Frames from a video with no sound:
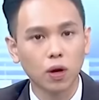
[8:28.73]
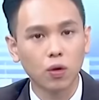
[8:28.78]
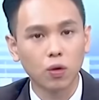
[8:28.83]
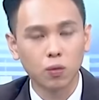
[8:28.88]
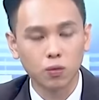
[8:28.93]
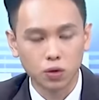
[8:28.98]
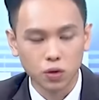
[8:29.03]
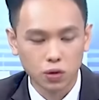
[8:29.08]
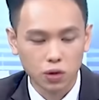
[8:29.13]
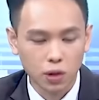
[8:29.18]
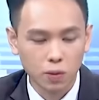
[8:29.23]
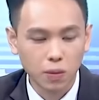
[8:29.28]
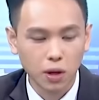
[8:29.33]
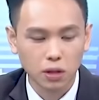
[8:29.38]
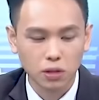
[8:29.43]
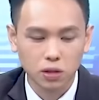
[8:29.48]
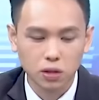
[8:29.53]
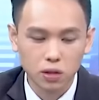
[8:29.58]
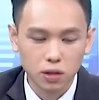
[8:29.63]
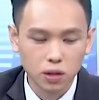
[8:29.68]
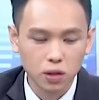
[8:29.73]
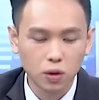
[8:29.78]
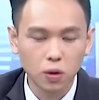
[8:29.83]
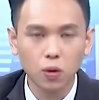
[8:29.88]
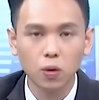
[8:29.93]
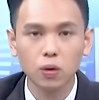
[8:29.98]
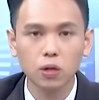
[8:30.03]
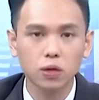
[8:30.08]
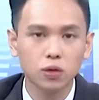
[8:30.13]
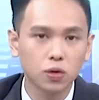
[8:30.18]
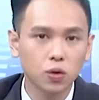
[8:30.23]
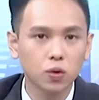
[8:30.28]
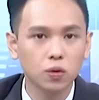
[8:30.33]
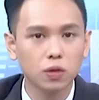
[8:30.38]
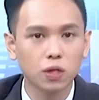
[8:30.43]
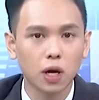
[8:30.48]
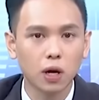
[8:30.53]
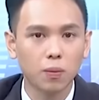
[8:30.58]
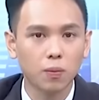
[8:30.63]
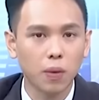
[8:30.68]
那我们就先把资金获利
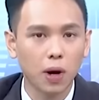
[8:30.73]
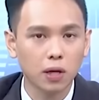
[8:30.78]
出场，